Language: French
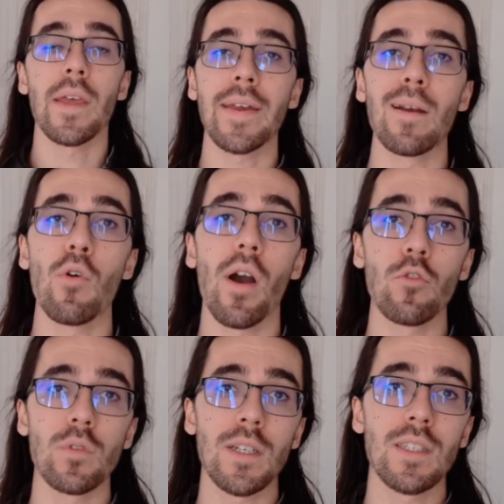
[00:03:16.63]
Également un
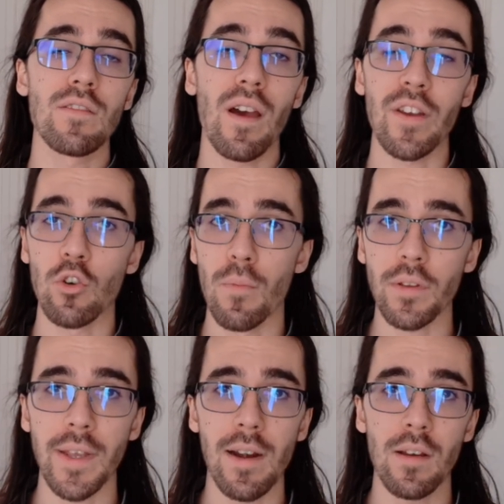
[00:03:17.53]
objectif avec le
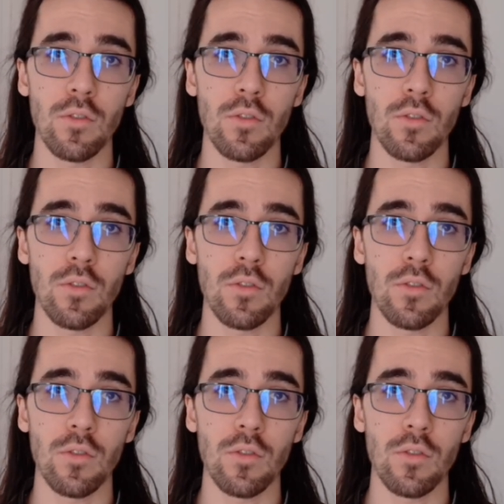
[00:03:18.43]
mental.